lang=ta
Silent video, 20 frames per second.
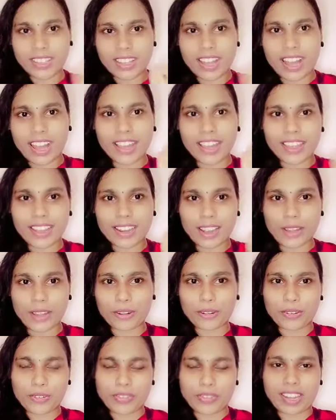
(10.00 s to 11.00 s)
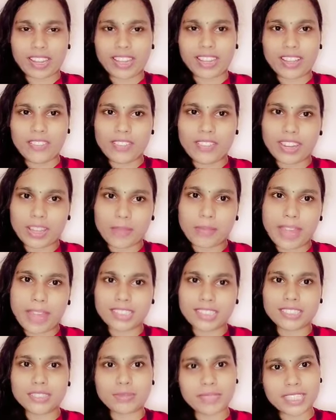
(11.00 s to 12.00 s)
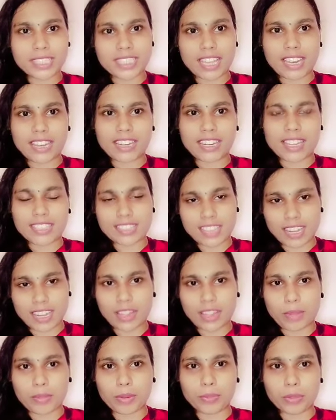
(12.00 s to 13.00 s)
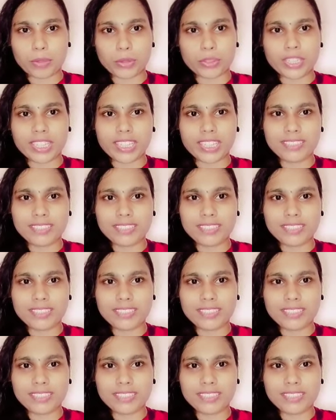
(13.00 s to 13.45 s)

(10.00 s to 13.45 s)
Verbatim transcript: ஹாய் எல்லாருக்கும் வணக்கம் வெல்கம் பேக் டு மை சேனல் எஸ்ஆர் தமிழ் பியூட்டி